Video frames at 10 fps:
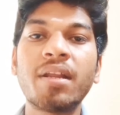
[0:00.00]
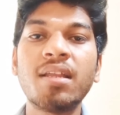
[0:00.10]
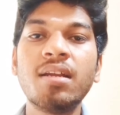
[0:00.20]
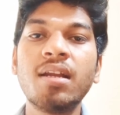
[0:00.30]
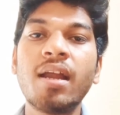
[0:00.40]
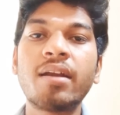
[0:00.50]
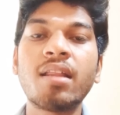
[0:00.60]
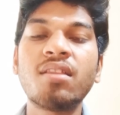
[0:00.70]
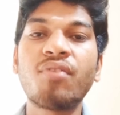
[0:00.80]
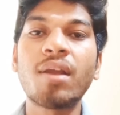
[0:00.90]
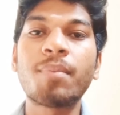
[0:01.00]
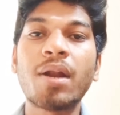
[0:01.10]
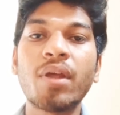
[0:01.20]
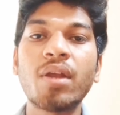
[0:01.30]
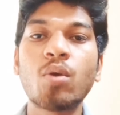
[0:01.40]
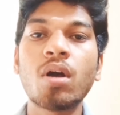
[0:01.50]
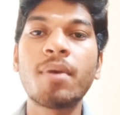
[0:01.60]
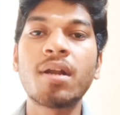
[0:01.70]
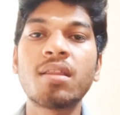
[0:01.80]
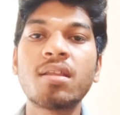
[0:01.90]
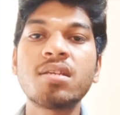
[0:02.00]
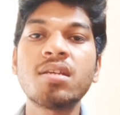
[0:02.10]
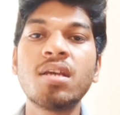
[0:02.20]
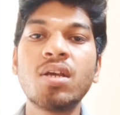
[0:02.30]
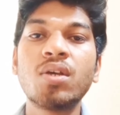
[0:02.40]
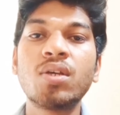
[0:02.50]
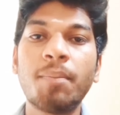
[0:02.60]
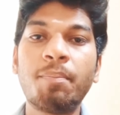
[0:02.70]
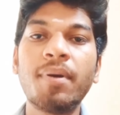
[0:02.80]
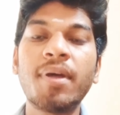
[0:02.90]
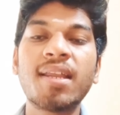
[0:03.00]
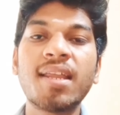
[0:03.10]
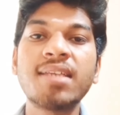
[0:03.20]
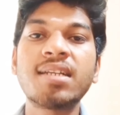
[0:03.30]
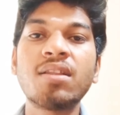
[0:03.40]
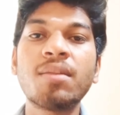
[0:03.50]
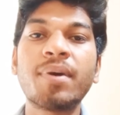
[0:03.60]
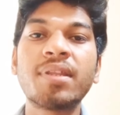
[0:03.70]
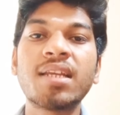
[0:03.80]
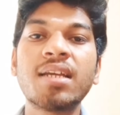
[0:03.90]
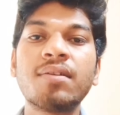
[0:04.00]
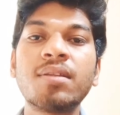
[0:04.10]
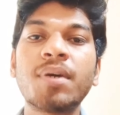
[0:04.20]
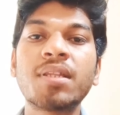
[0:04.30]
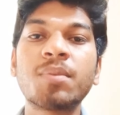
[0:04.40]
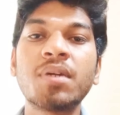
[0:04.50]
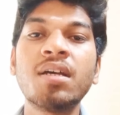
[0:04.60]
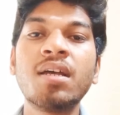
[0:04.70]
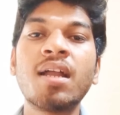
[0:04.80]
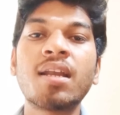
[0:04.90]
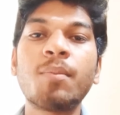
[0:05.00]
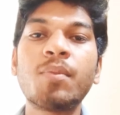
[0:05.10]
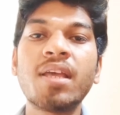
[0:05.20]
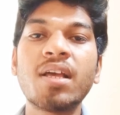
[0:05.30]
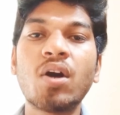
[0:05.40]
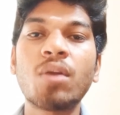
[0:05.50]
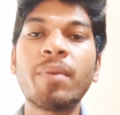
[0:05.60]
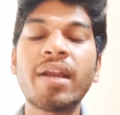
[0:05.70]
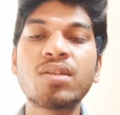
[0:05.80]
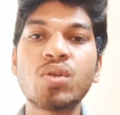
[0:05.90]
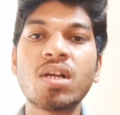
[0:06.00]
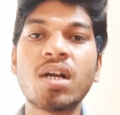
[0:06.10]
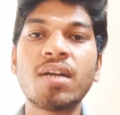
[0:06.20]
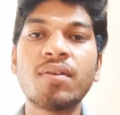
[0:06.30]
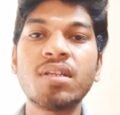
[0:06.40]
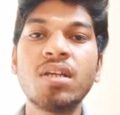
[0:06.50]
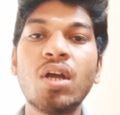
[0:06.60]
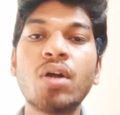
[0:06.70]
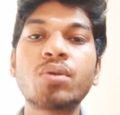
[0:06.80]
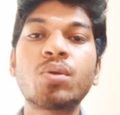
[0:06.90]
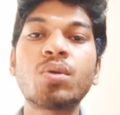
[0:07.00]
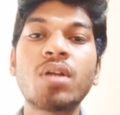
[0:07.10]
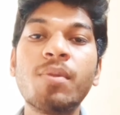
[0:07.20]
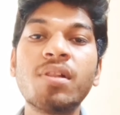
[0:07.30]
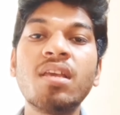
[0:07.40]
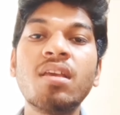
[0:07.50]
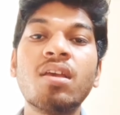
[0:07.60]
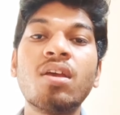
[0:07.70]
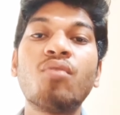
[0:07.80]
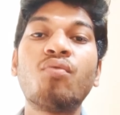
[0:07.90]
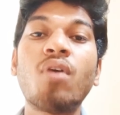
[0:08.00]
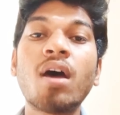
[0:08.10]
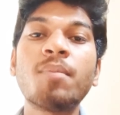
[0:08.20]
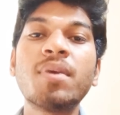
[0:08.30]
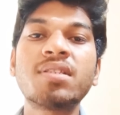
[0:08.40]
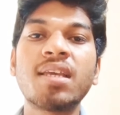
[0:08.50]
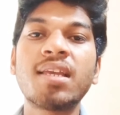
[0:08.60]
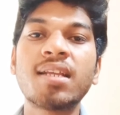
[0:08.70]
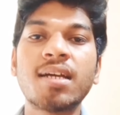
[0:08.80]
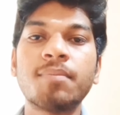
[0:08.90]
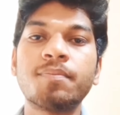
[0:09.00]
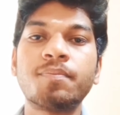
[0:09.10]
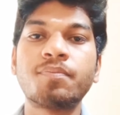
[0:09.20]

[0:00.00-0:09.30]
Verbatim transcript: அப்படின்றது டென்த் ஃபைல் பிளானுடைய நோக்கமாக இருந்துச்சு இப்போ ரீசெண்டாக வந்து பார்த்திங்கன்னா வந்து பார்த்தோம்னா நம்மளுடைய கவர்மெண்ட் என்ன சொல்லியிருக்காங்கன்னா வந்து டு டபுள் தி ஃபார்மர்ஸ் இன்கம்